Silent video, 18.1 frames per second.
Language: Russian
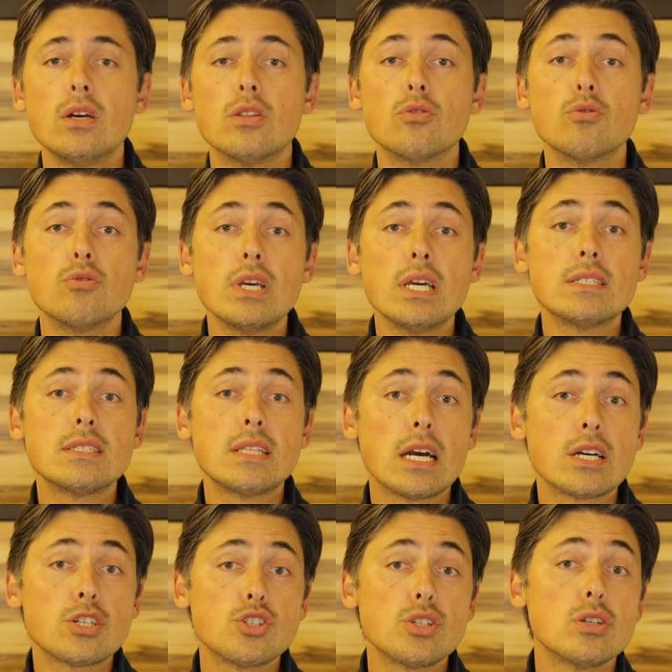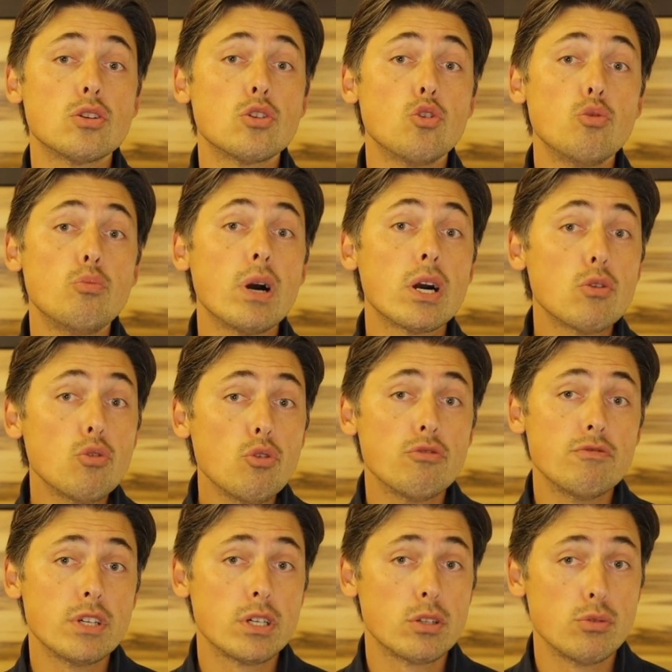Но есть также и
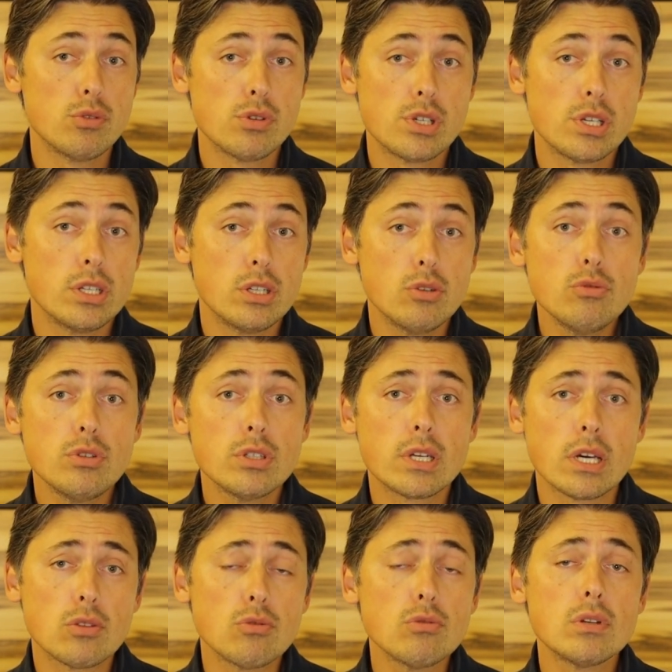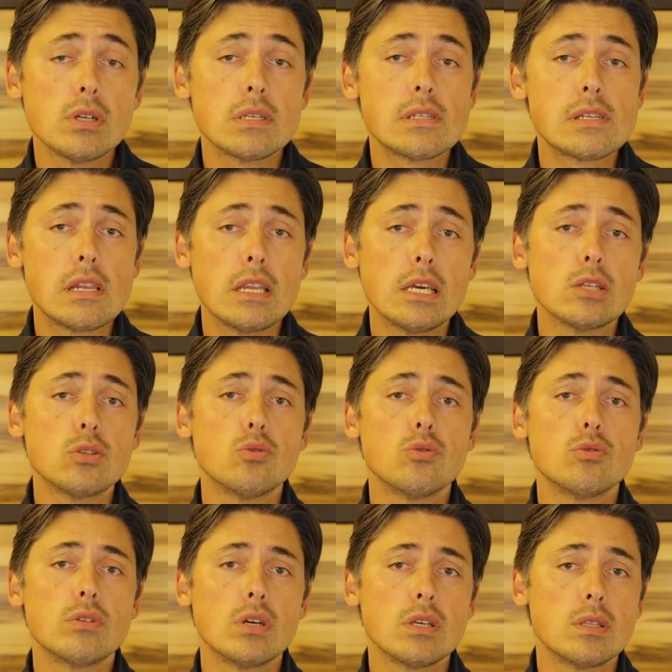глубоко верующие люди, которые
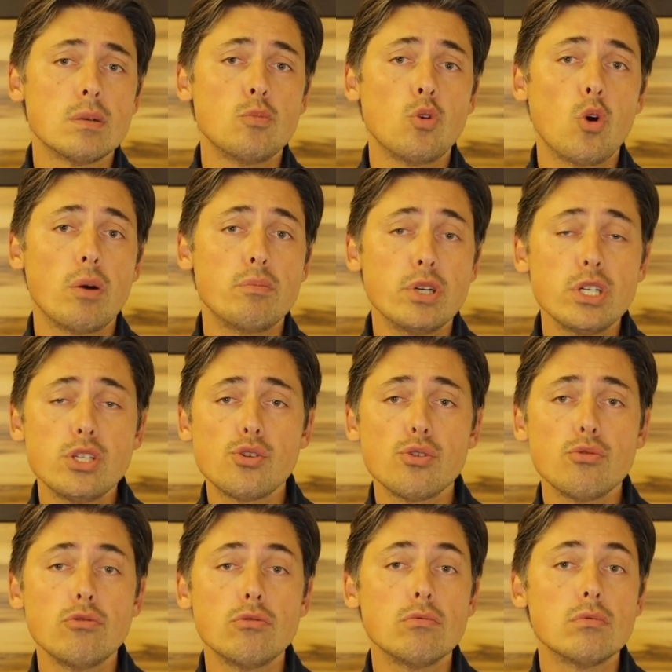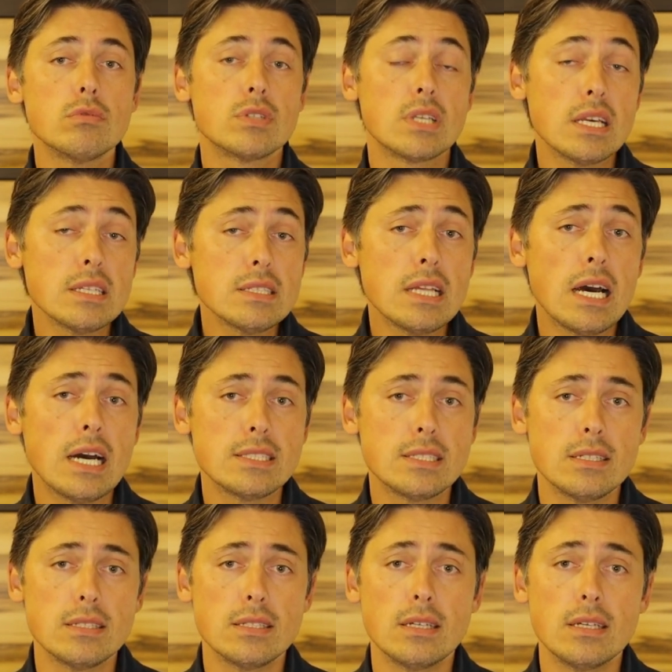следуют этому обычаю
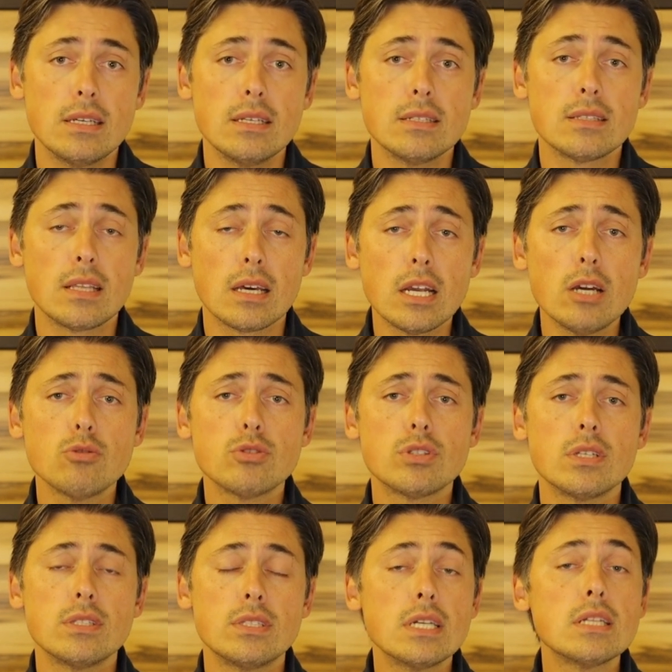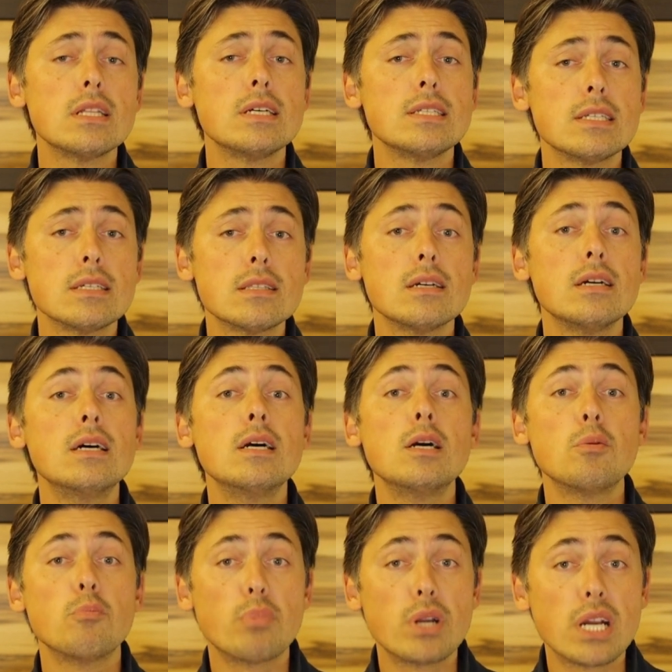сознательно и стараются делать это
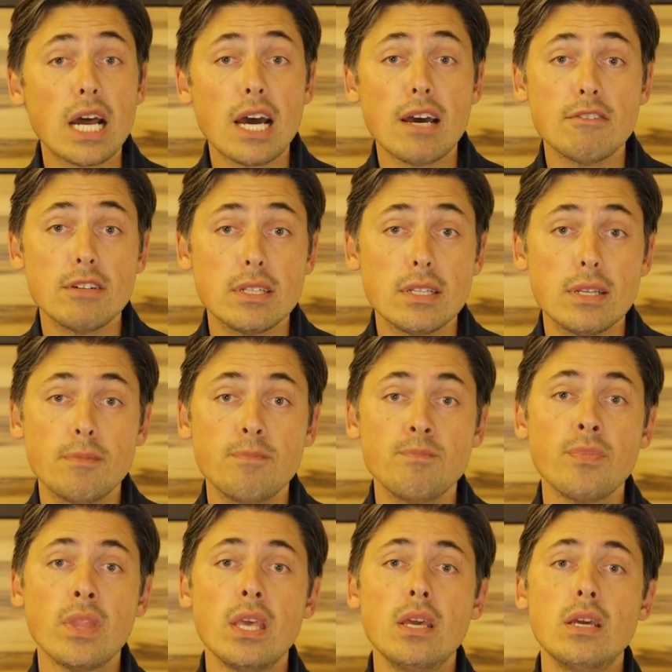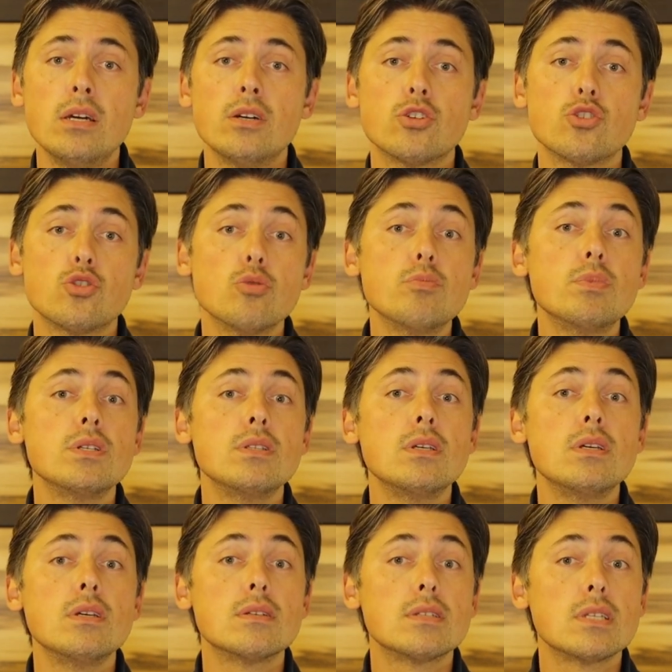правильно, чтобы
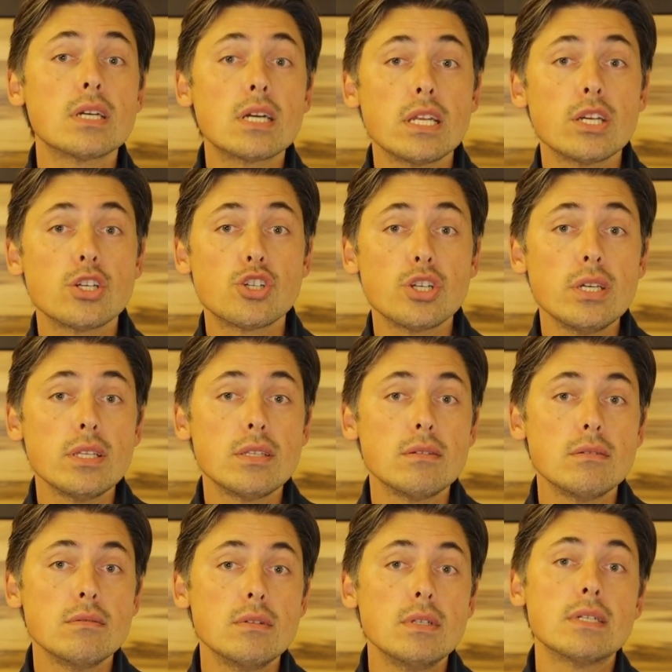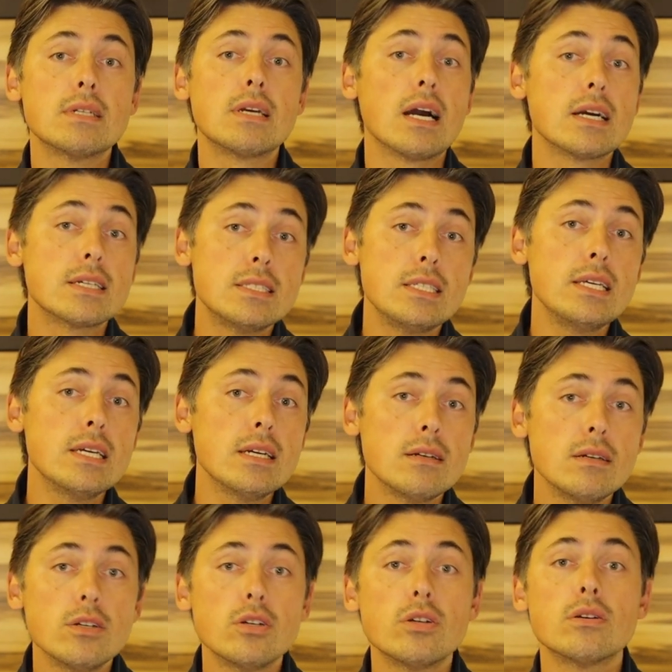не согрешить, как
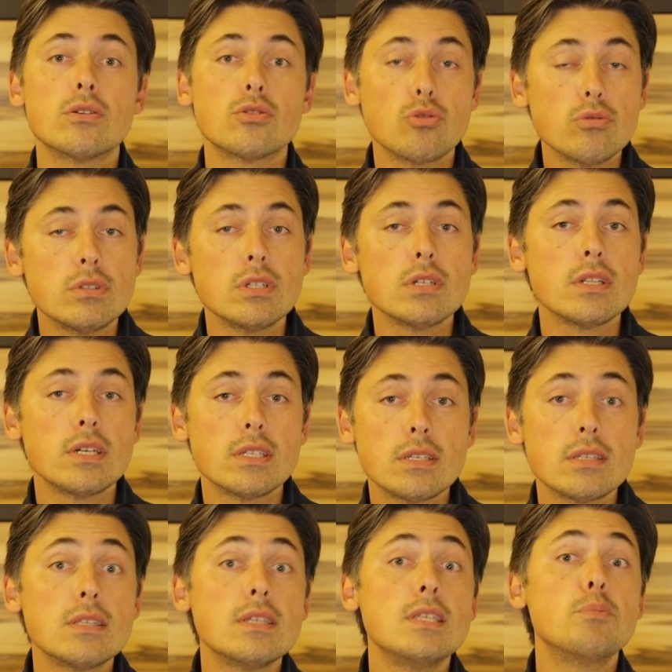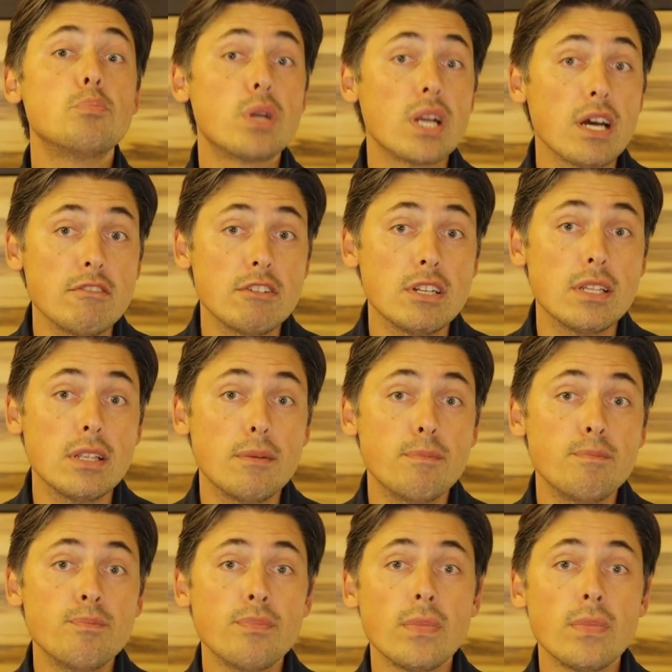те, кто делает это неправильно.